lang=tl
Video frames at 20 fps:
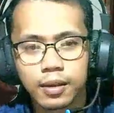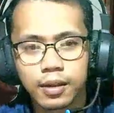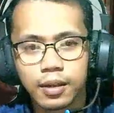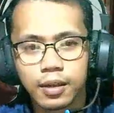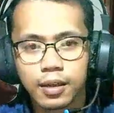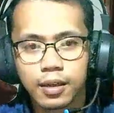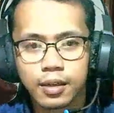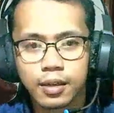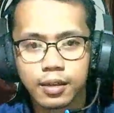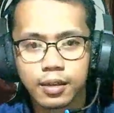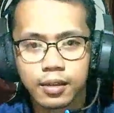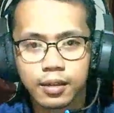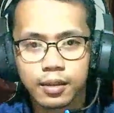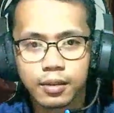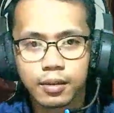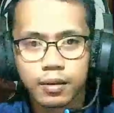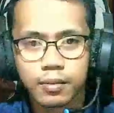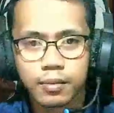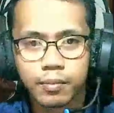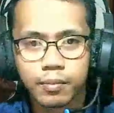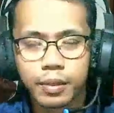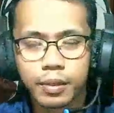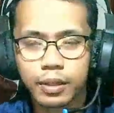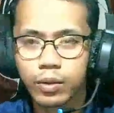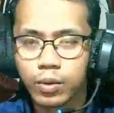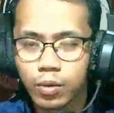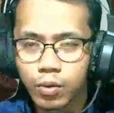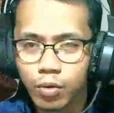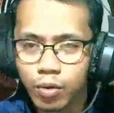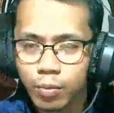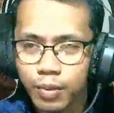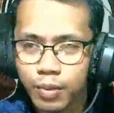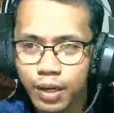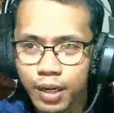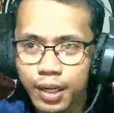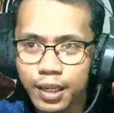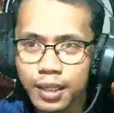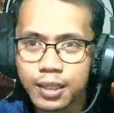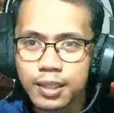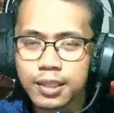ang um, patungkol pa
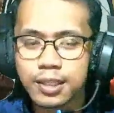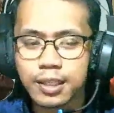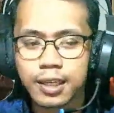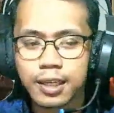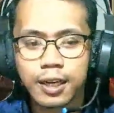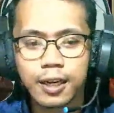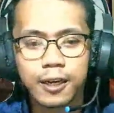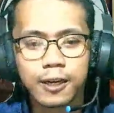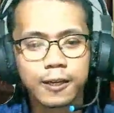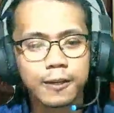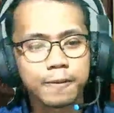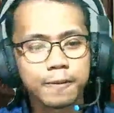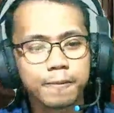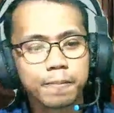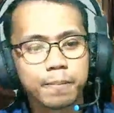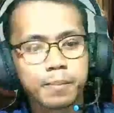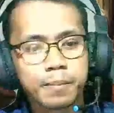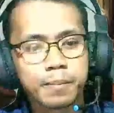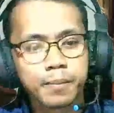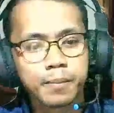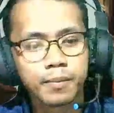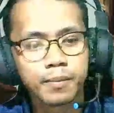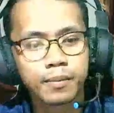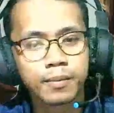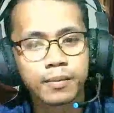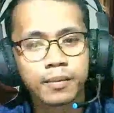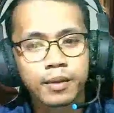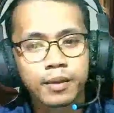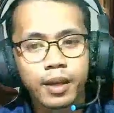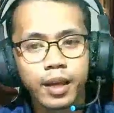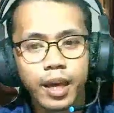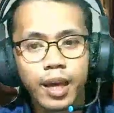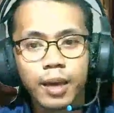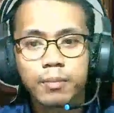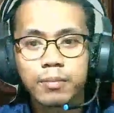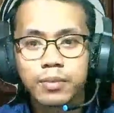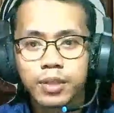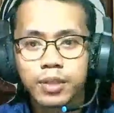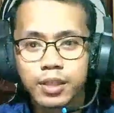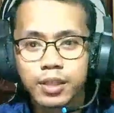rin sa
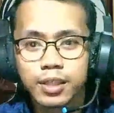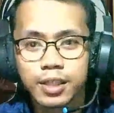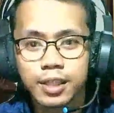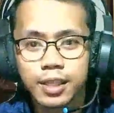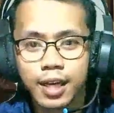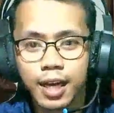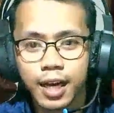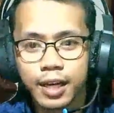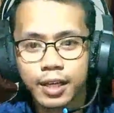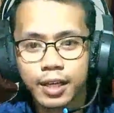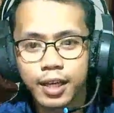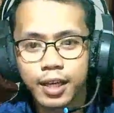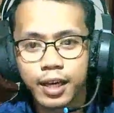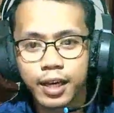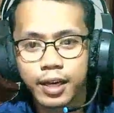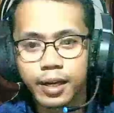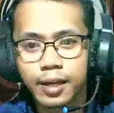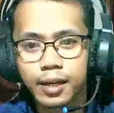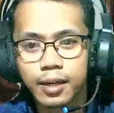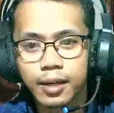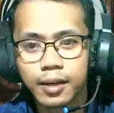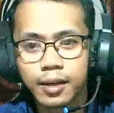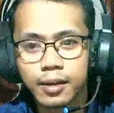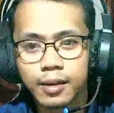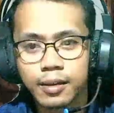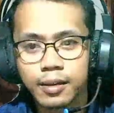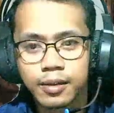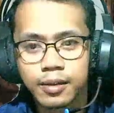MCGI dahil uh,